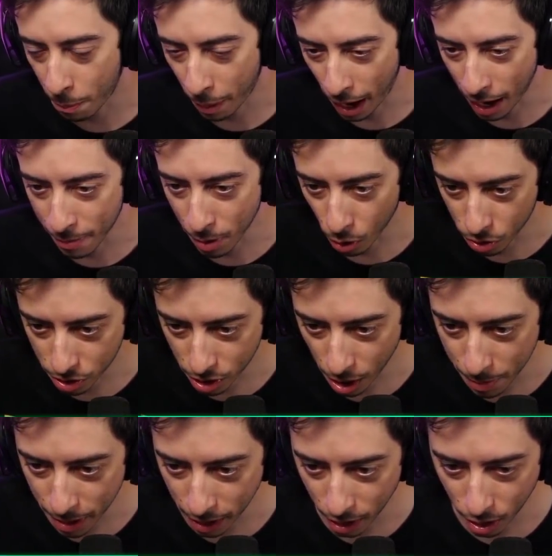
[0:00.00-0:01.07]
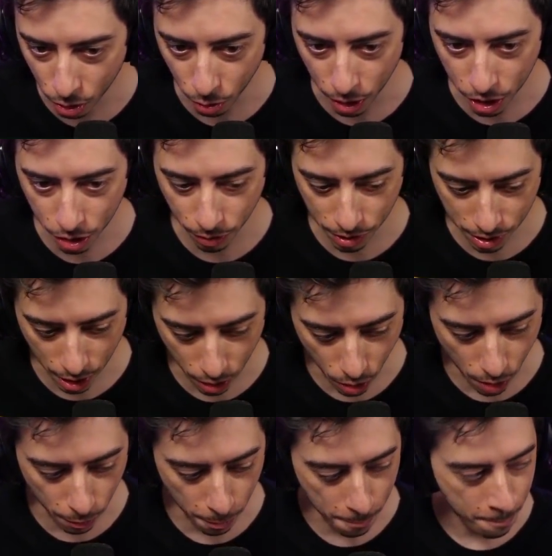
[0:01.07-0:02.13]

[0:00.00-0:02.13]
Prime ou o Sub aqui da Twitch, você é novo.